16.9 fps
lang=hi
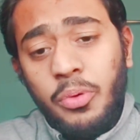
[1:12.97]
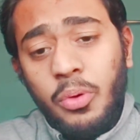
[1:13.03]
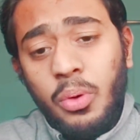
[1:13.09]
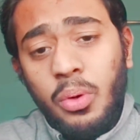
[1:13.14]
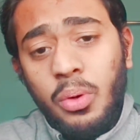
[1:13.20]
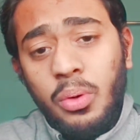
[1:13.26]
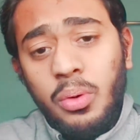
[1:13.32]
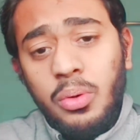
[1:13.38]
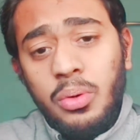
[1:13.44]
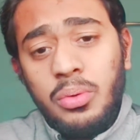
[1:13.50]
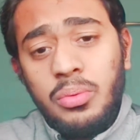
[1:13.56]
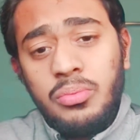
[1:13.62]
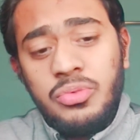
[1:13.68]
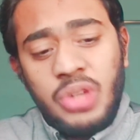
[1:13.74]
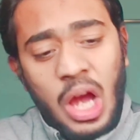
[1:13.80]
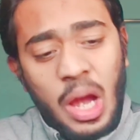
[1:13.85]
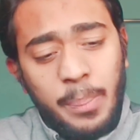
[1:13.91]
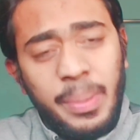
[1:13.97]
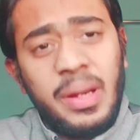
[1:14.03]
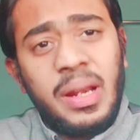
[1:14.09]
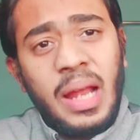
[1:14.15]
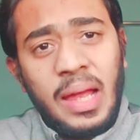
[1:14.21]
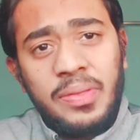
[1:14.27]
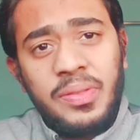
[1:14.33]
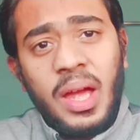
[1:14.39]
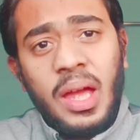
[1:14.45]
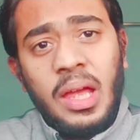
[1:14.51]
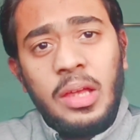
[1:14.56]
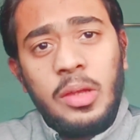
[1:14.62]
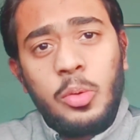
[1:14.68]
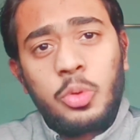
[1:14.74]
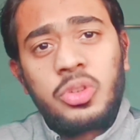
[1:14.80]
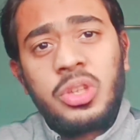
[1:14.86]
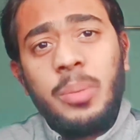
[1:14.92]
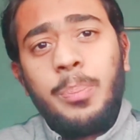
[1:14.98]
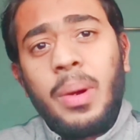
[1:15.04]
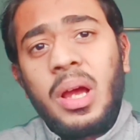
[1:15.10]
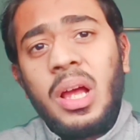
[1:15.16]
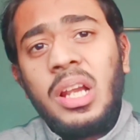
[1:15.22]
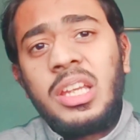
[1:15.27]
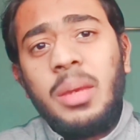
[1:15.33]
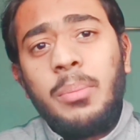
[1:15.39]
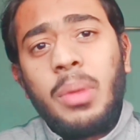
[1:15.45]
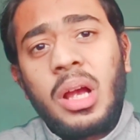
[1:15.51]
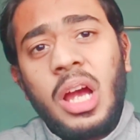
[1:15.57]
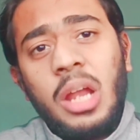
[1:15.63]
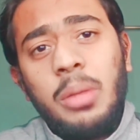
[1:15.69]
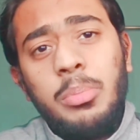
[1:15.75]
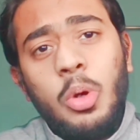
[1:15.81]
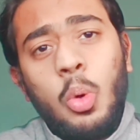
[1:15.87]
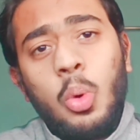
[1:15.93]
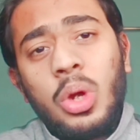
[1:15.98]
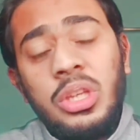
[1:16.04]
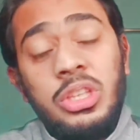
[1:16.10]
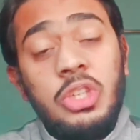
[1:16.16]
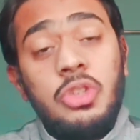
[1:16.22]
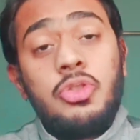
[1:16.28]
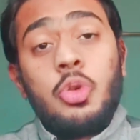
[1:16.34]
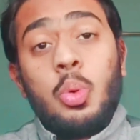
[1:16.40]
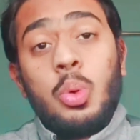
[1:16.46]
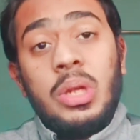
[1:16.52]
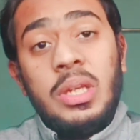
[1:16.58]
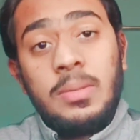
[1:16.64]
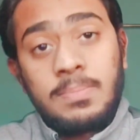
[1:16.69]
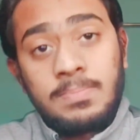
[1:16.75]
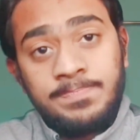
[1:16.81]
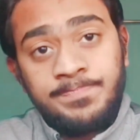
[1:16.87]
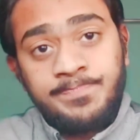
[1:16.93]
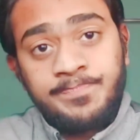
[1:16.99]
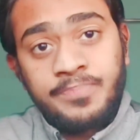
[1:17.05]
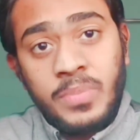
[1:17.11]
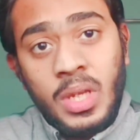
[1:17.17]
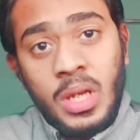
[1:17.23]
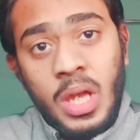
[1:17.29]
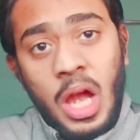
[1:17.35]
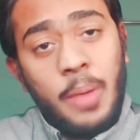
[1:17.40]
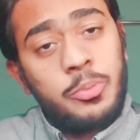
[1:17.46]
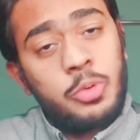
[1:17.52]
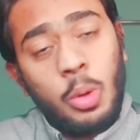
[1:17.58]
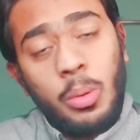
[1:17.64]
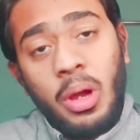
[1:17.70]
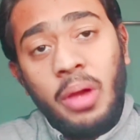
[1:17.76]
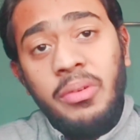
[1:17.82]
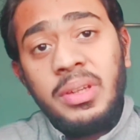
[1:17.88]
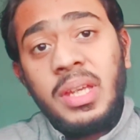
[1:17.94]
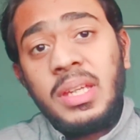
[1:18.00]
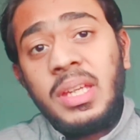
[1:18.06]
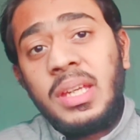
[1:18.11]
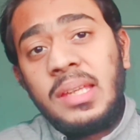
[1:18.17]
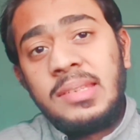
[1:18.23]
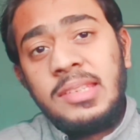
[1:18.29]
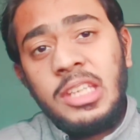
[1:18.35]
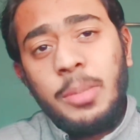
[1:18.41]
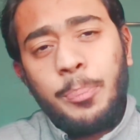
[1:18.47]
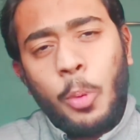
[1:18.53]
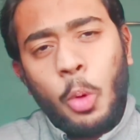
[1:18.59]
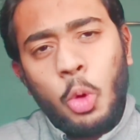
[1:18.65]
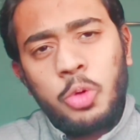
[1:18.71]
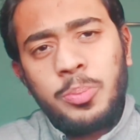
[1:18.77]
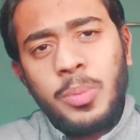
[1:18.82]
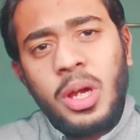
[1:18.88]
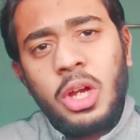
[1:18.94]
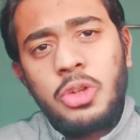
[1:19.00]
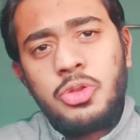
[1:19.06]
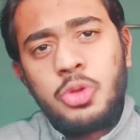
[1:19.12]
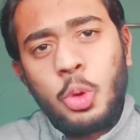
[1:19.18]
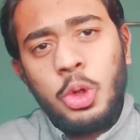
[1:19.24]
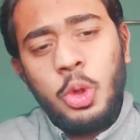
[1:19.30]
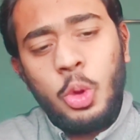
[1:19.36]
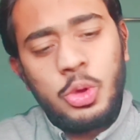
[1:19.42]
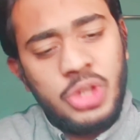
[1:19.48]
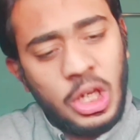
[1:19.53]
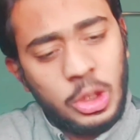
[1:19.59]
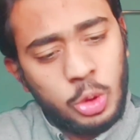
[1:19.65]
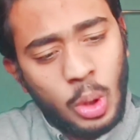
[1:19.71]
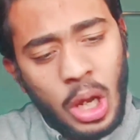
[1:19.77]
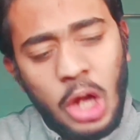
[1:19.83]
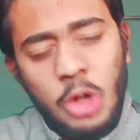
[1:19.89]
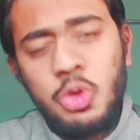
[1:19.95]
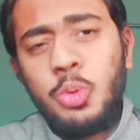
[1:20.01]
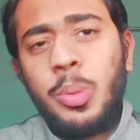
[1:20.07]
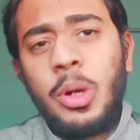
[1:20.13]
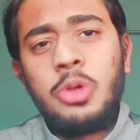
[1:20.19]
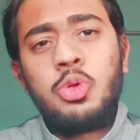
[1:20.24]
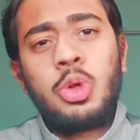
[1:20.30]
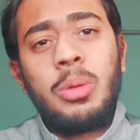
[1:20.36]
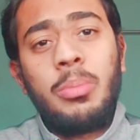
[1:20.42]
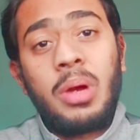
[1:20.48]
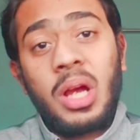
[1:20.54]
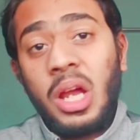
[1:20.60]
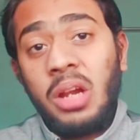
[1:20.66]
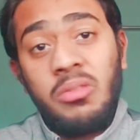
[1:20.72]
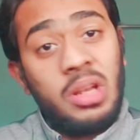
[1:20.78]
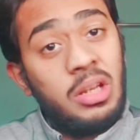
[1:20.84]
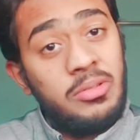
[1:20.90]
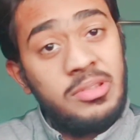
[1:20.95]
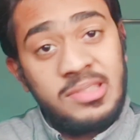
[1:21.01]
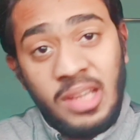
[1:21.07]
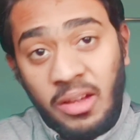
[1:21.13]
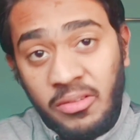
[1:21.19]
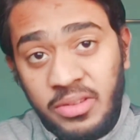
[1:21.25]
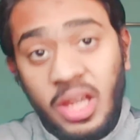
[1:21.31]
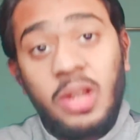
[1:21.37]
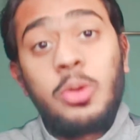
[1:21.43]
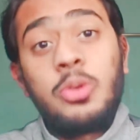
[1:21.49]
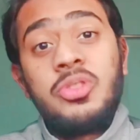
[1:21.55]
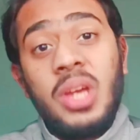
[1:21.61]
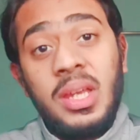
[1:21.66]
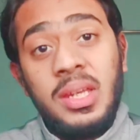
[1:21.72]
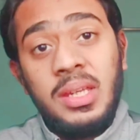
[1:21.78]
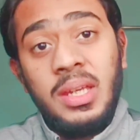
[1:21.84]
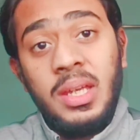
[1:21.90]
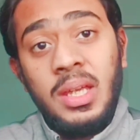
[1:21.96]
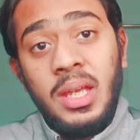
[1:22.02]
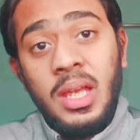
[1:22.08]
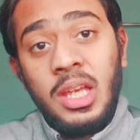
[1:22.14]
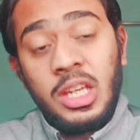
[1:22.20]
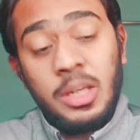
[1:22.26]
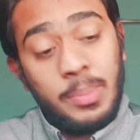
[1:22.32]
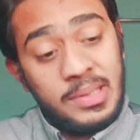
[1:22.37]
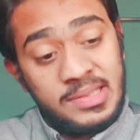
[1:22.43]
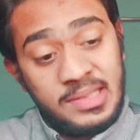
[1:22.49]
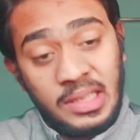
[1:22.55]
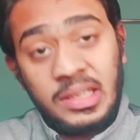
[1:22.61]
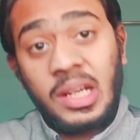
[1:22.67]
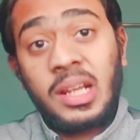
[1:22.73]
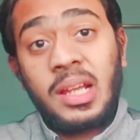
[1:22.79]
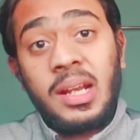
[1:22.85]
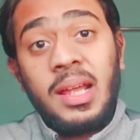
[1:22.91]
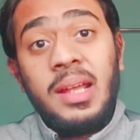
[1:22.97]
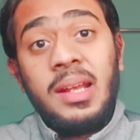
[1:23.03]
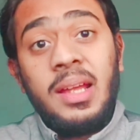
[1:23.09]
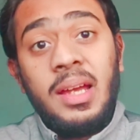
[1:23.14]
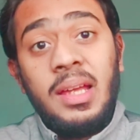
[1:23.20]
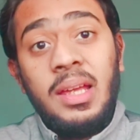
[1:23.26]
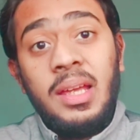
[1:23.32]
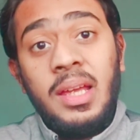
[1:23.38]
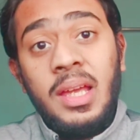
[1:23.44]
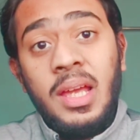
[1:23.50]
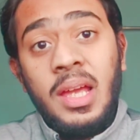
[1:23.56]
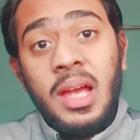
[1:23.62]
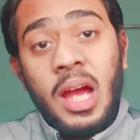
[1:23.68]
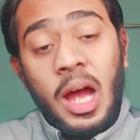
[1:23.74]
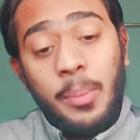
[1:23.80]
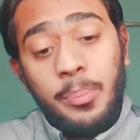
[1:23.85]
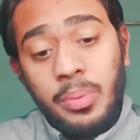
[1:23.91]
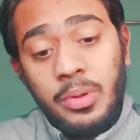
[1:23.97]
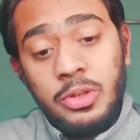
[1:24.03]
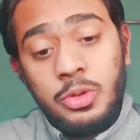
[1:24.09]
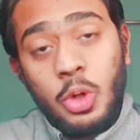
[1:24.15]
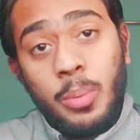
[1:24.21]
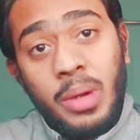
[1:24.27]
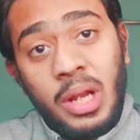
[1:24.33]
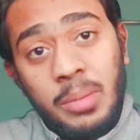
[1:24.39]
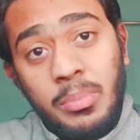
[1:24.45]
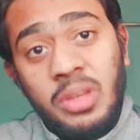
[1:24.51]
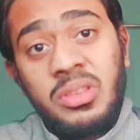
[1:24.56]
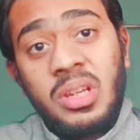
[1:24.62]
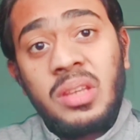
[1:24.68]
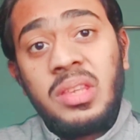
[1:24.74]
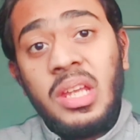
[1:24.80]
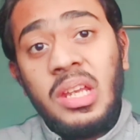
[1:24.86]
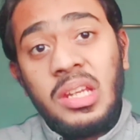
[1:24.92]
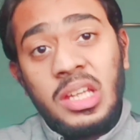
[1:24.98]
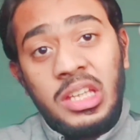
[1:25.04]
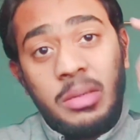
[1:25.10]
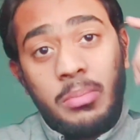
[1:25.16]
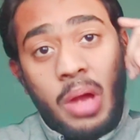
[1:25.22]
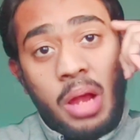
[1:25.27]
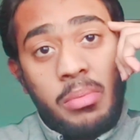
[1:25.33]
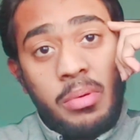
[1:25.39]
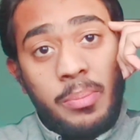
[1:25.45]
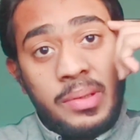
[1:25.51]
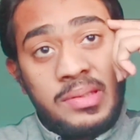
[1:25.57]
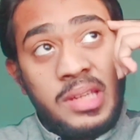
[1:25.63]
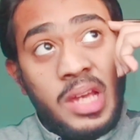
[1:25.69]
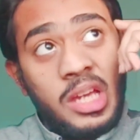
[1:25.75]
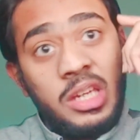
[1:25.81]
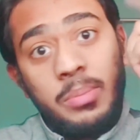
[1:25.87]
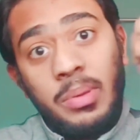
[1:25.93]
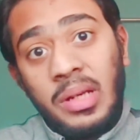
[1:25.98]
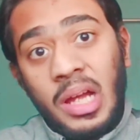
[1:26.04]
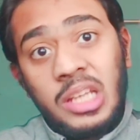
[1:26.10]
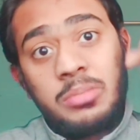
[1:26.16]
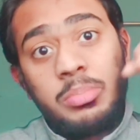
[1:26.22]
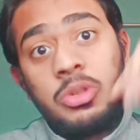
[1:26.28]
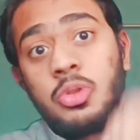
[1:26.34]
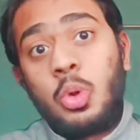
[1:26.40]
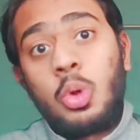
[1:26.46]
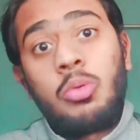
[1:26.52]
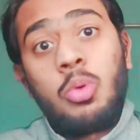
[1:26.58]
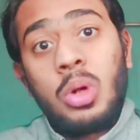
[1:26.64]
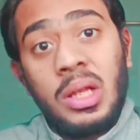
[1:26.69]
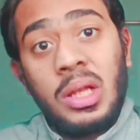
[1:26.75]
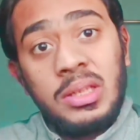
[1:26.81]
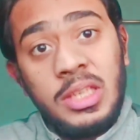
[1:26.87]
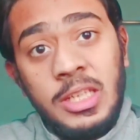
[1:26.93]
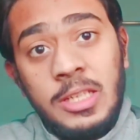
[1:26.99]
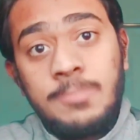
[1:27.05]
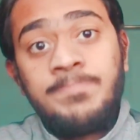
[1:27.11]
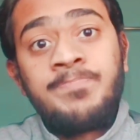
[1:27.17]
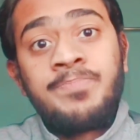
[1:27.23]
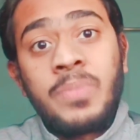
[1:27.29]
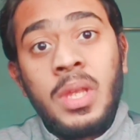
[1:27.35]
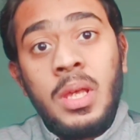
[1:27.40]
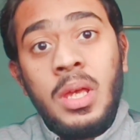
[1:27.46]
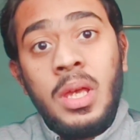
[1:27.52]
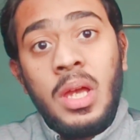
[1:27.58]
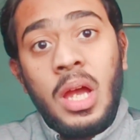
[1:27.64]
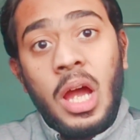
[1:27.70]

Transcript: अब वो जहां पर रहता है उसके बगल के मकान में हो गई थी चोरी अब स्वाभाविक है कि किसी के पड़ोस में अगर चोरी हो जाए तो आजू बाजू के मकान वाले भी सावधान हो जाएंगे कि भाई सतर्क रहना है अब जो हमारे मित्र थे इनके दिमाग में बस गया कि भाई रात में चोर वोर आते हैं